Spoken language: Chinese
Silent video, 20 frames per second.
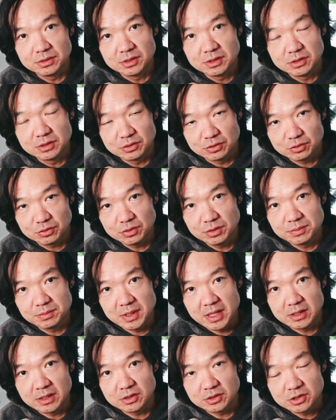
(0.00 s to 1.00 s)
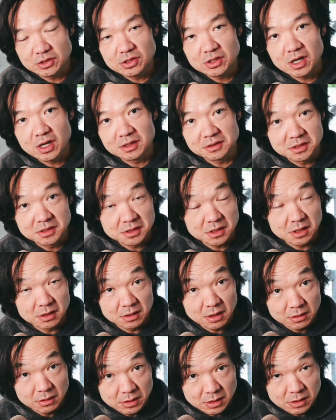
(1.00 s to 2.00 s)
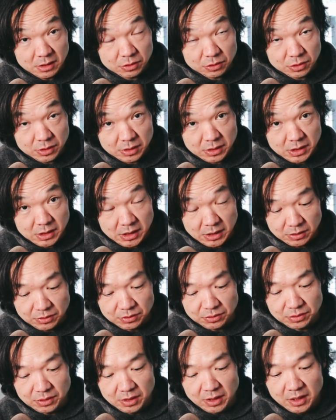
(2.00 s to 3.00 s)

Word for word: 你睡眠的质量影响到你的情绪。